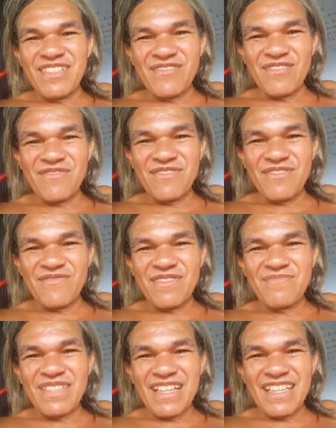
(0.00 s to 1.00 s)
dia 9 de
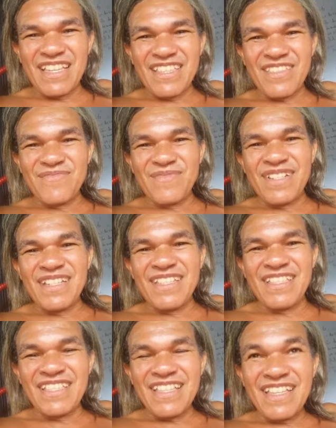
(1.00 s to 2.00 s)
novembro, tá quente demais.